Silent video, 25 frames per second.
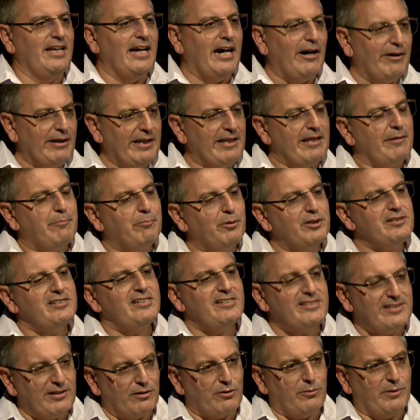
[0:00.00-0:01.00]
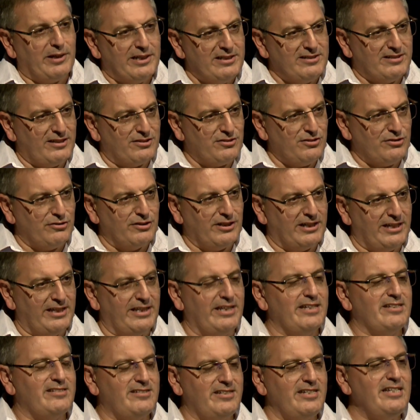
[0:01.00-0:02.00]
Ahora, después esa urbanización que
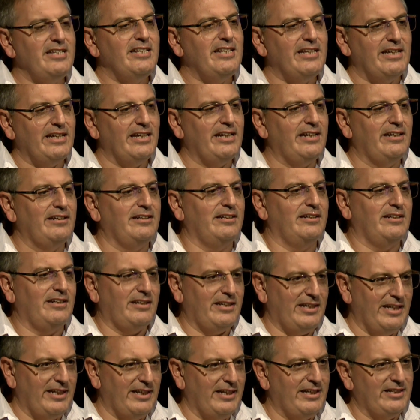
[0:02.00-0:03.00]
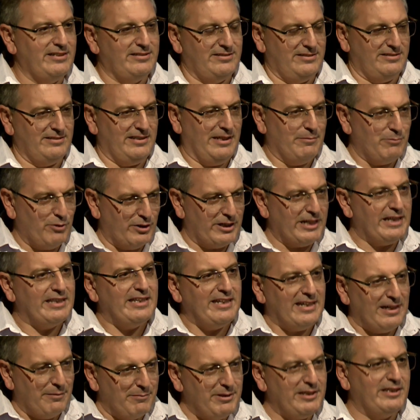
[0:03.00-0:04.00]
deciden quienes
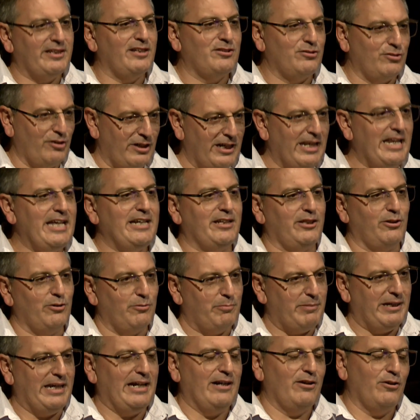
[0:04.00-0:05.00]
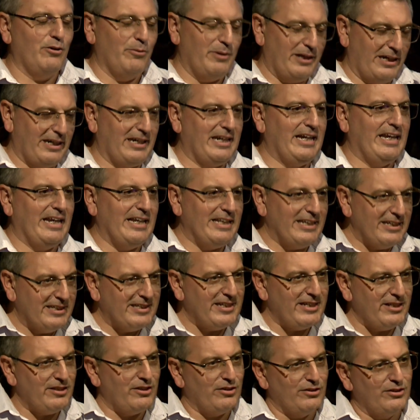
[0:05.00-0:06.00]
democráticamente son electos para gobernar el
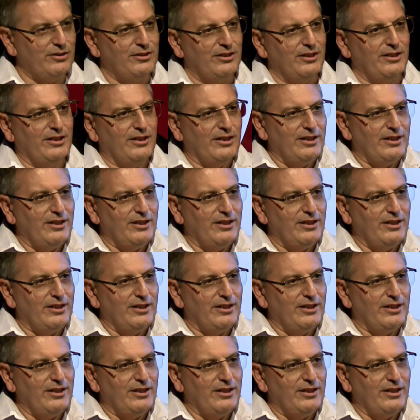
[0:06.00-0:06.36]
distrito,